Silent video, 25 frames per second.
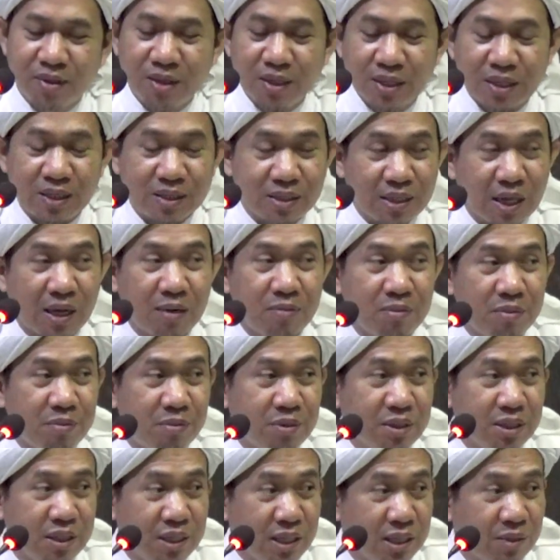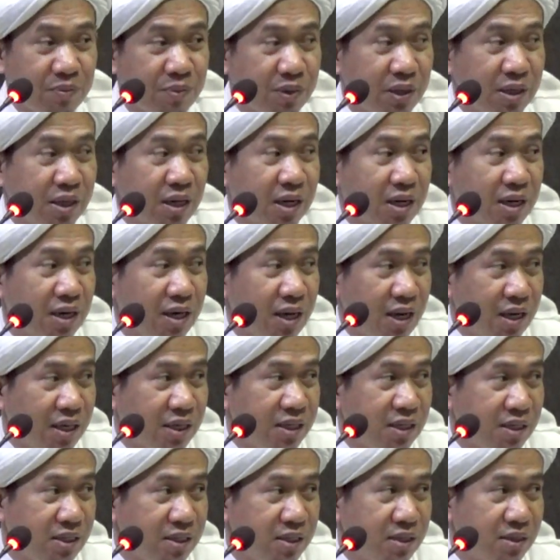eh sama ini lebih ringanan
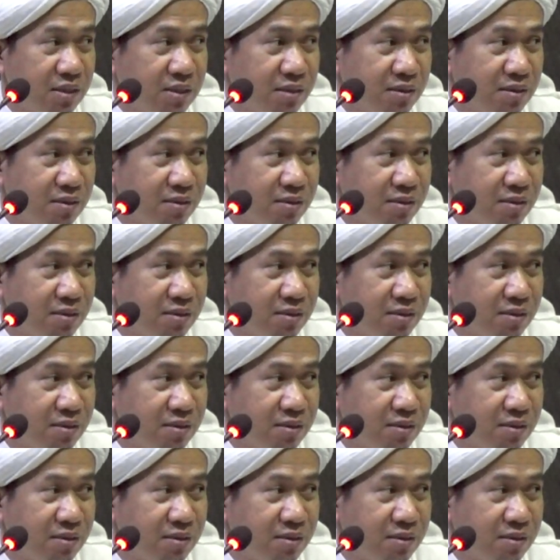lagi ini